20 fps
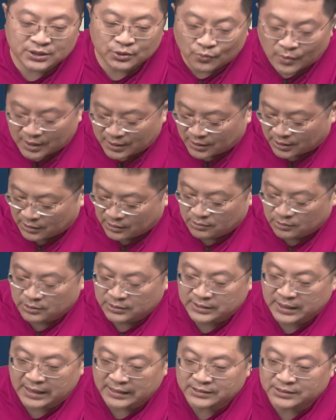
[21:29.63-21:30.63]
万林，
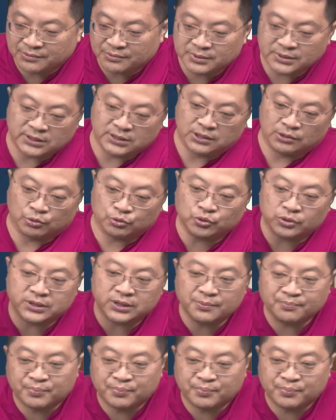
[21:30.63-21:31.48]
大家记不记得？我说真的，